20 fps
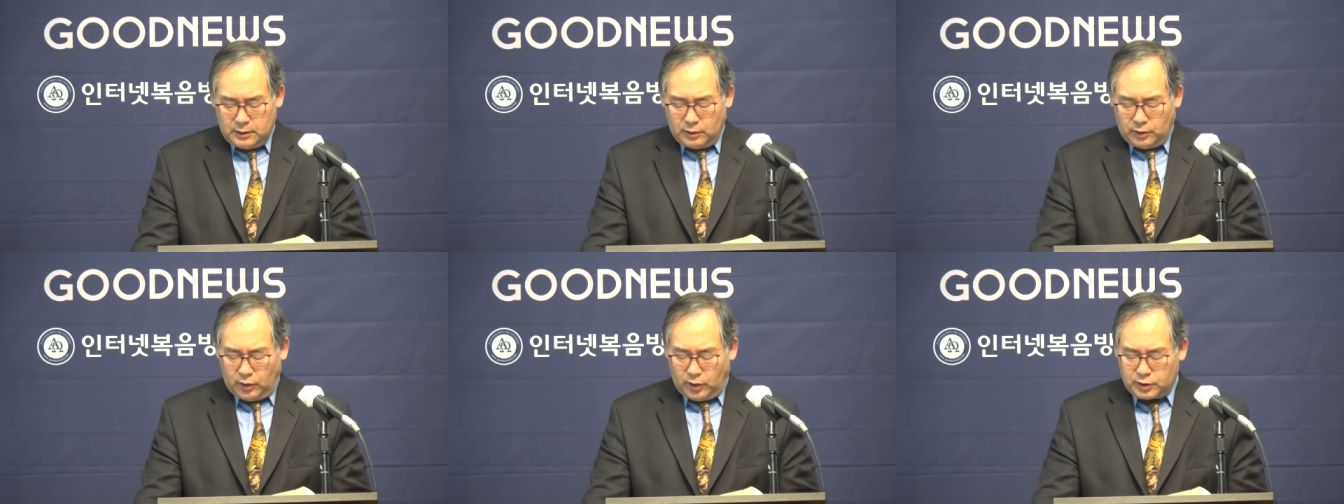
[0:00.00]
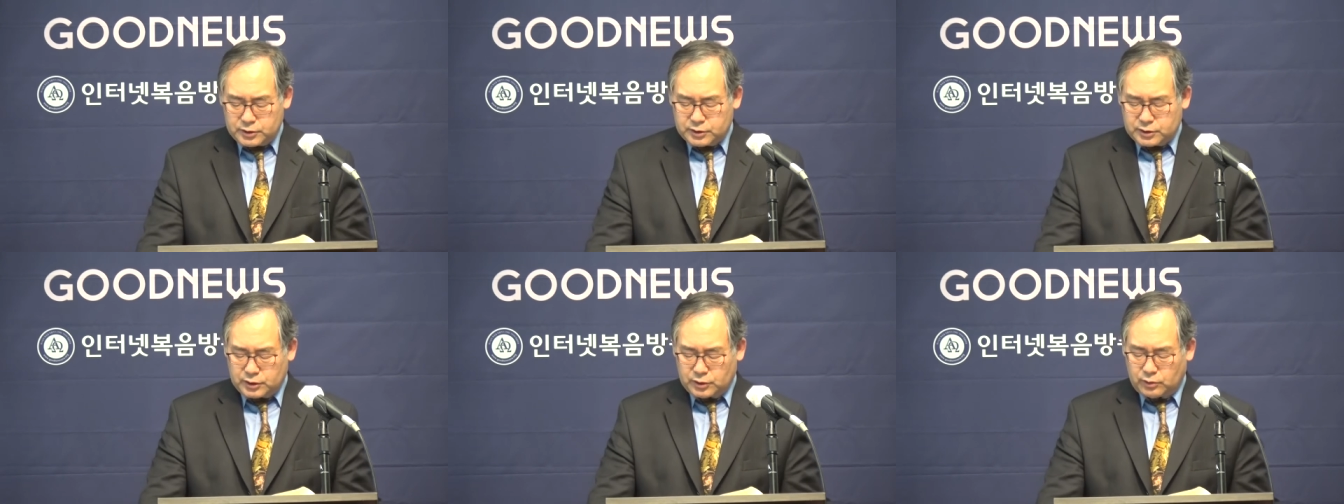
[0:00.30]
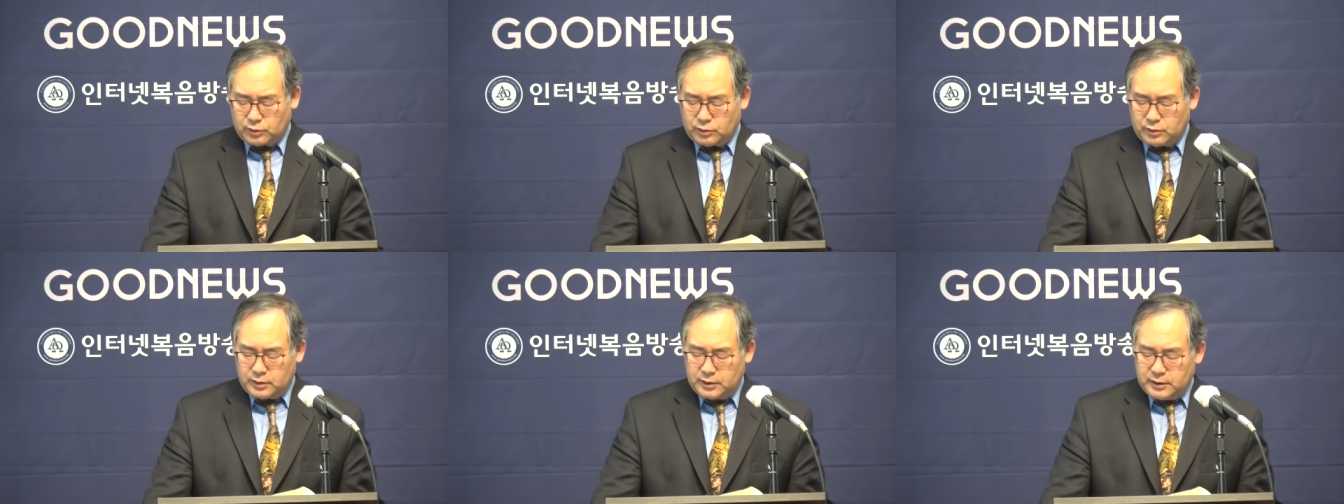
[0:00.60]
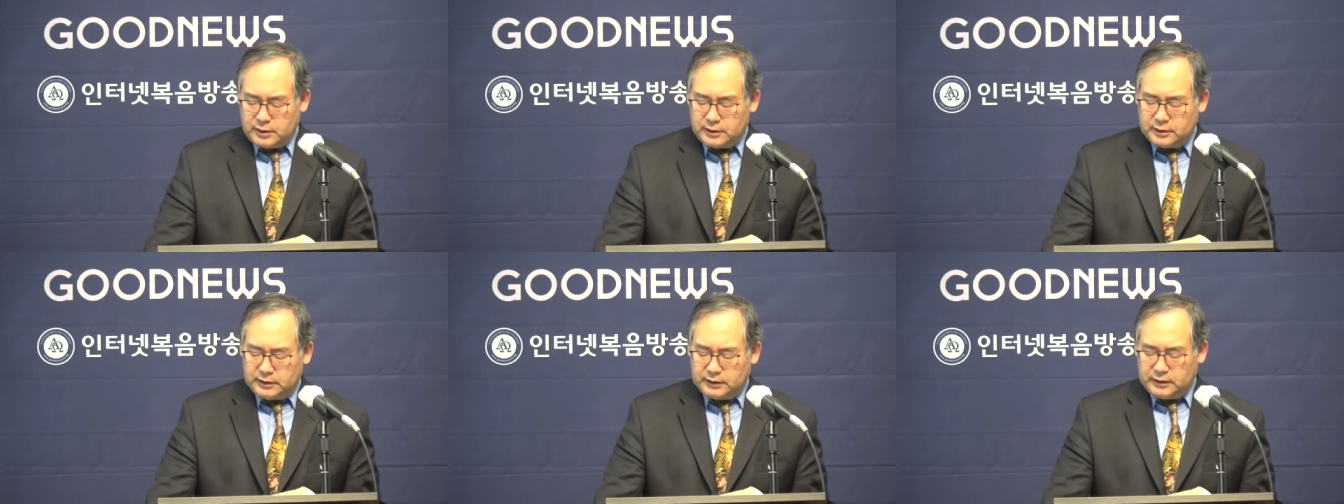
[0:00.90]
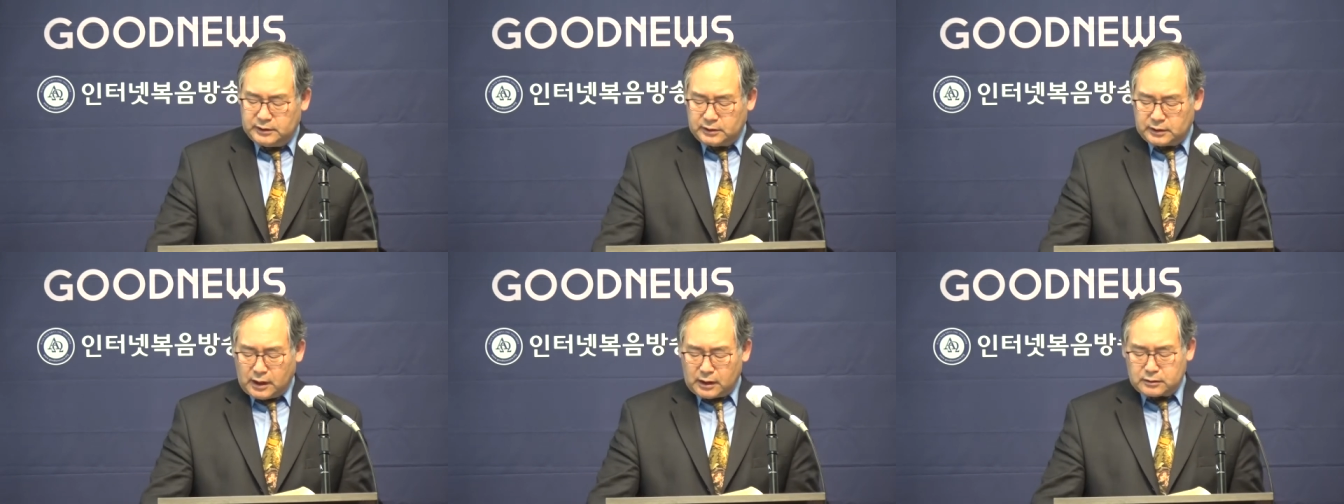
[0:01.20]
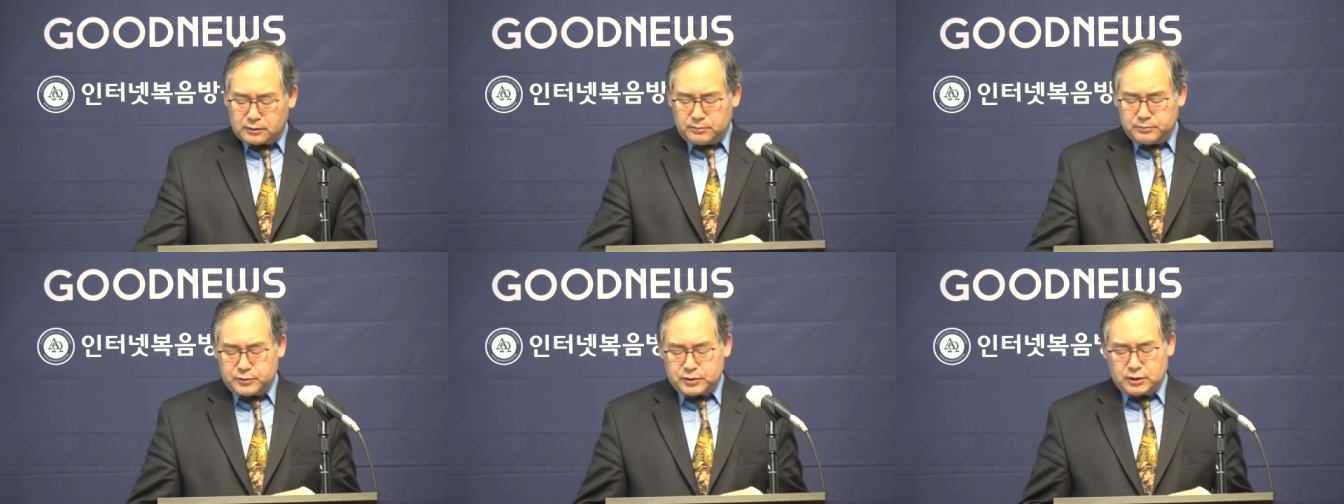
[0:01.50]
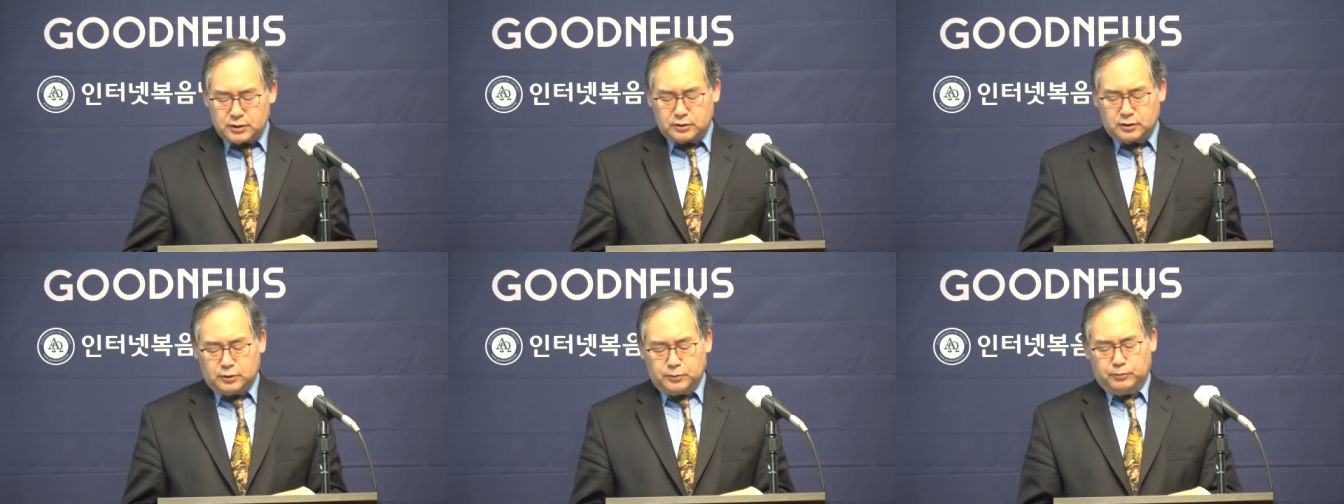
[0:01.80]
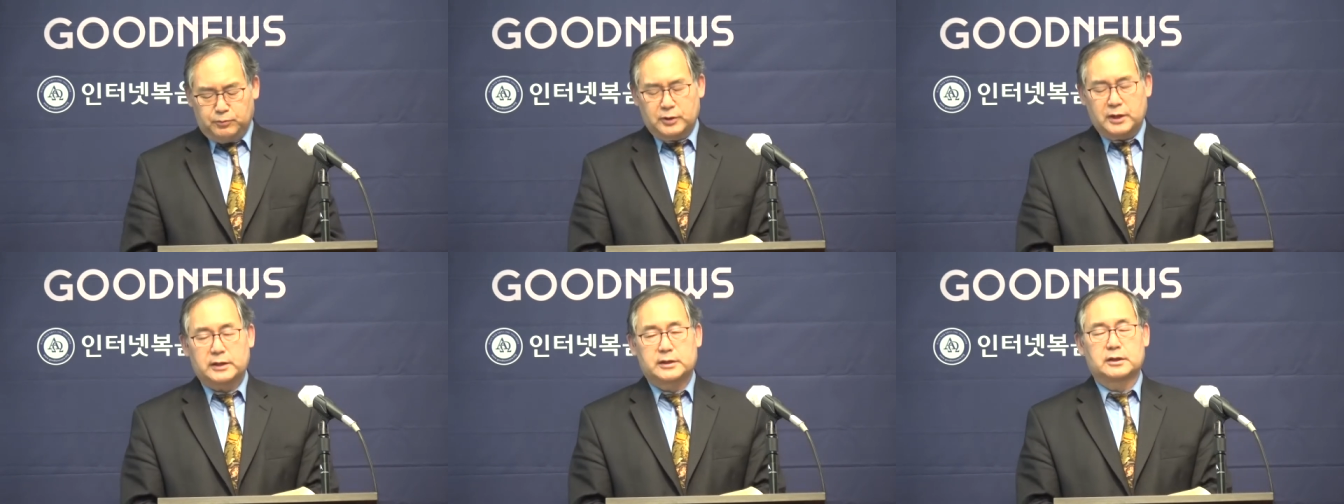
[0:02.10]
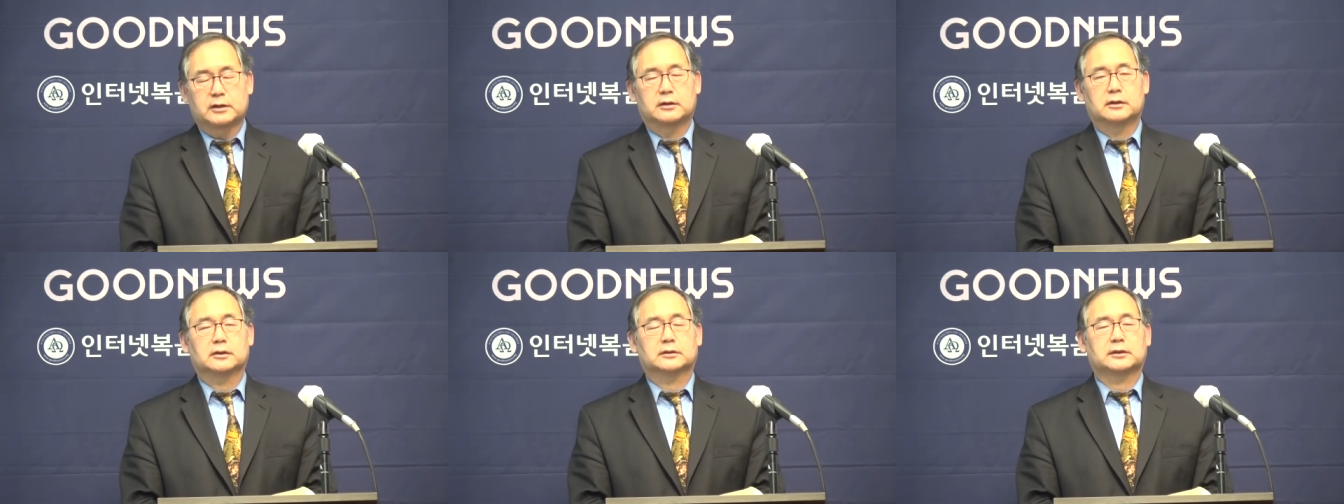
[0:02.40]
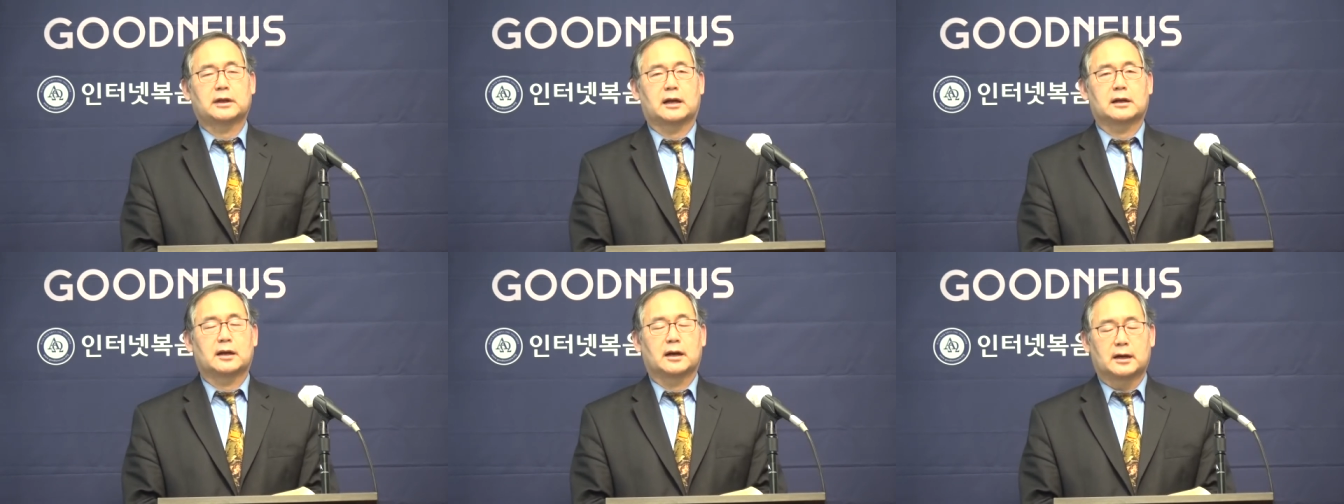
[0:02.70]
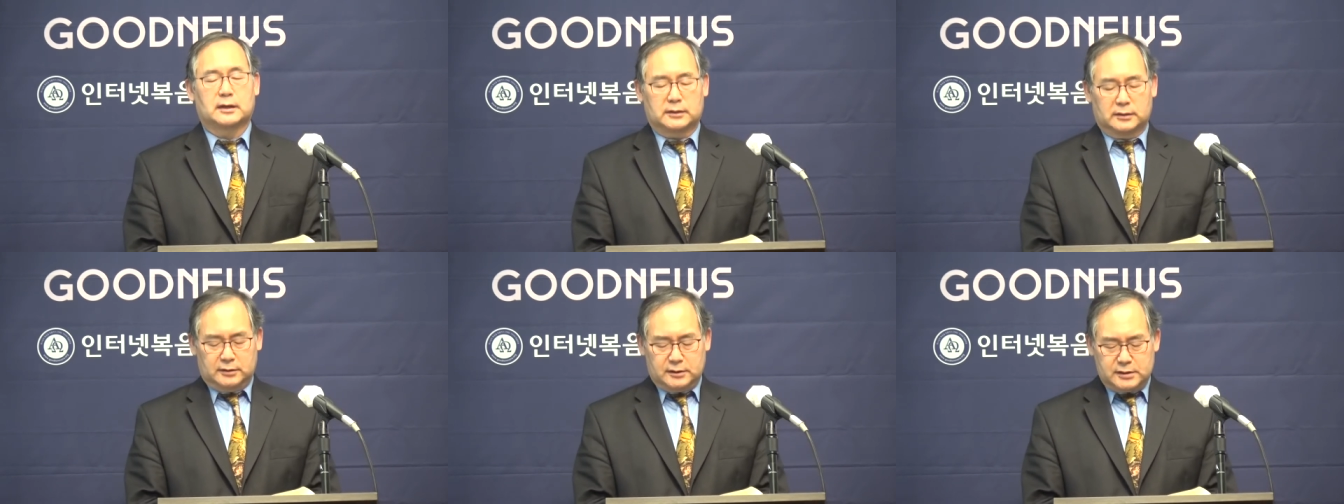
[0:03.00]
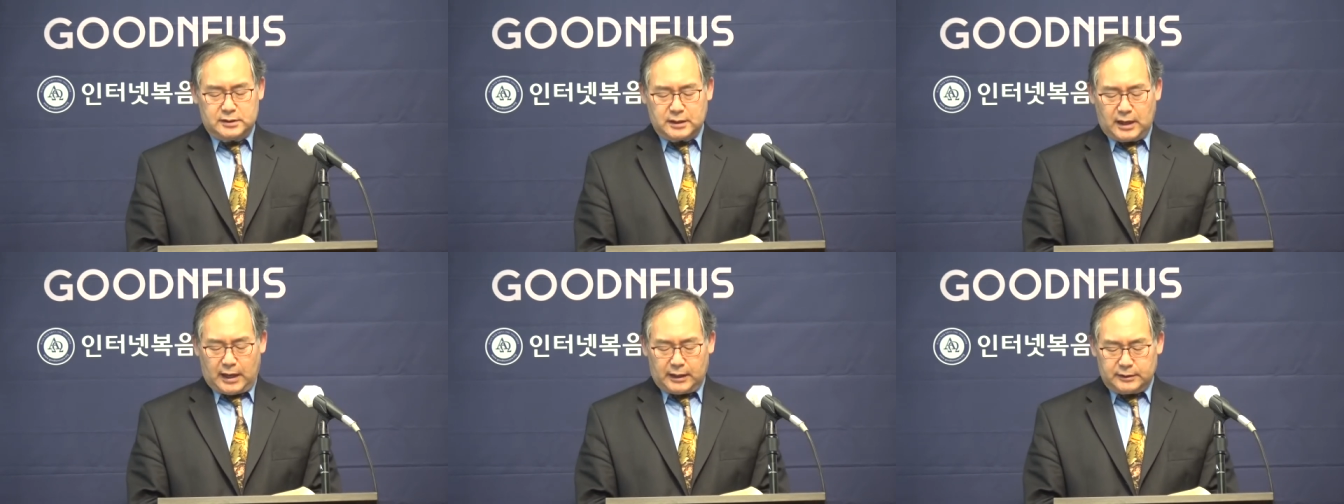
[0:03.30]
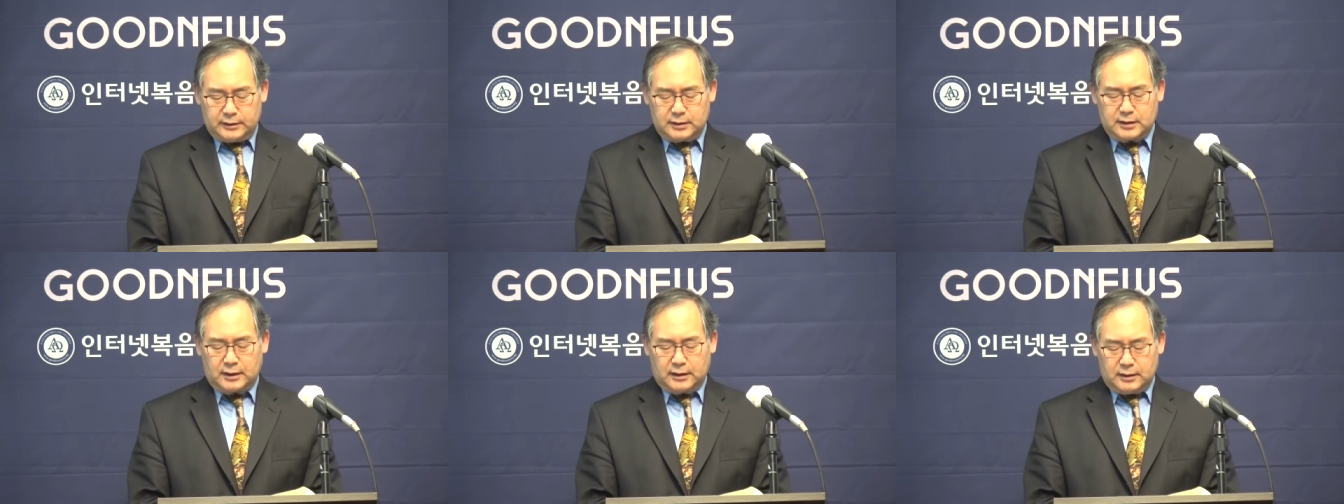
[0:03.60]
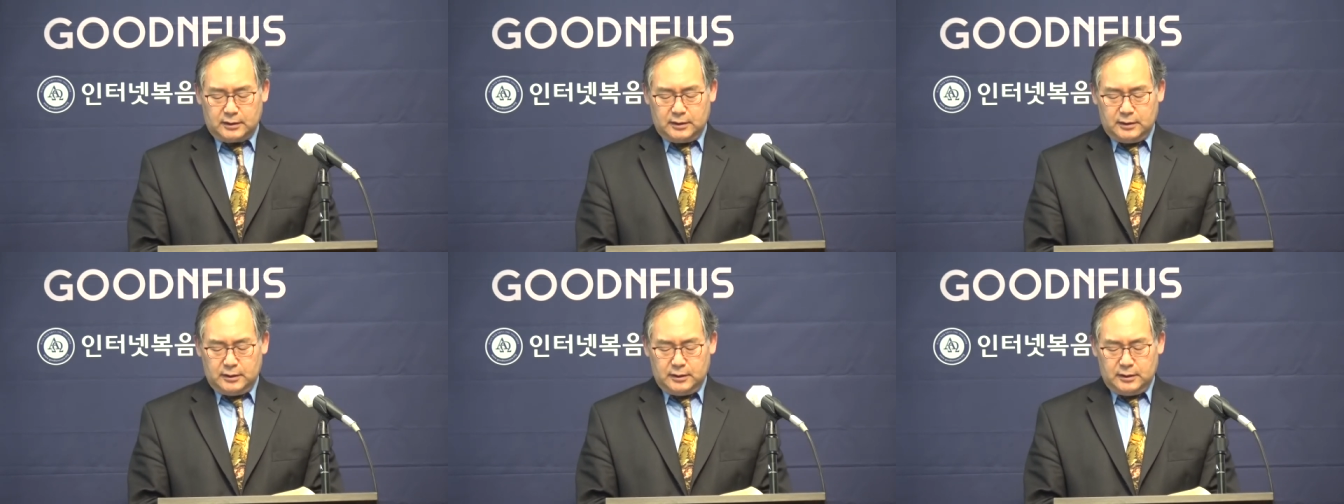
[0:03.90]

억지로 이따금씩 그분의 길을 따라가는 것이 아니라